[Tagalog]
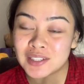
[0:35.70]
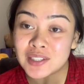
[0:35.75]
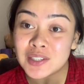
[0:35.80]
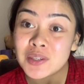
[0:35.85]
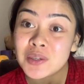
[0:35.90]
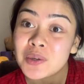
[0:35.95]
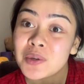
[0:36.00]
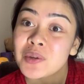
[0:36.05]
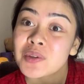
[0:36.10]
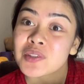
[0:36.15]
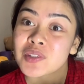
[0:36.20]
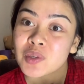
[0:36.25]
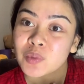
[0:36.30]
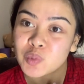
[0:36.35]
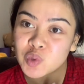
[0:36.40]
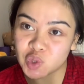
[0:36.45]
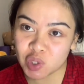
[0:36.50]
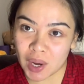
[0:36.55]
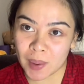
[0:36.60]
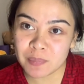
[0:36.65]
to
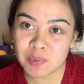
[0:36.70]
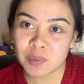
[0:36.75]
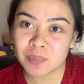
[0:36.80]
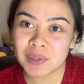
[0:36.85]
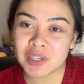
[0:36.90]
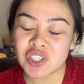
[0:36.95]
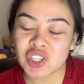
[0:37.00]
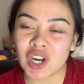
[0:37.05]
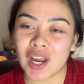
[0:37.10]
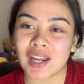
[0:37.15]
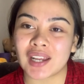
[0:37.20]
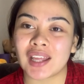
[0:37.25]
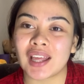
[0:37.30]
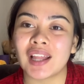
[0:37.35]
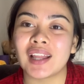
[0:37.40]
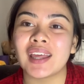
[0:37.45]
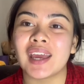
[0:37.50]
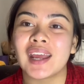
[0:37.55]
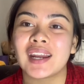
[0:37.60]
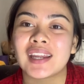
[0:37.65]
subscribe to my
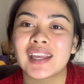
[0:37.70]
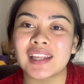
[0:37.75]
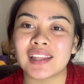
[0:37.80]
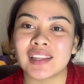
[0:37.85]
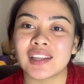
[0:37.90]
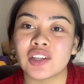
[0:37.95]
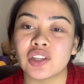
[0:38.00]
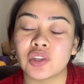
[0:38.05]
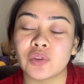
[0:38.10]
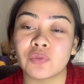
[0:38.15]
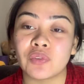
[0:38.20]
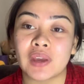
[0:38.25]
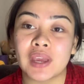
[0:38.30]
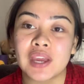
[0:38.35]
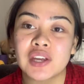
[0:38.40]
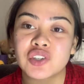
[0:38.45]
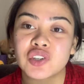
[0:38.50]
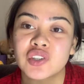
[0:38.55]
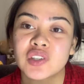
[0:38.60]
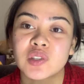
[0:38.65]
channel and hit the
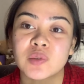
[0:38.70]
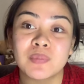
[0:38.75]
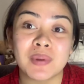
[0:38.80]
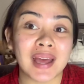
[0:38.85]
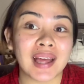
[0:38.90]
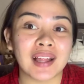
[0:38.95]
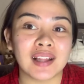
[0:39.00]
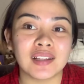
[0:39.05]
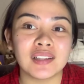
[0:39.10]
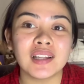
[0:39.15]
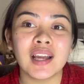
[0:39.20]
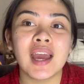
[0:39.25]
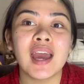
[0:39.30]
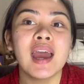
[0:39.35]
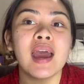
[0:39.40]
notifications bell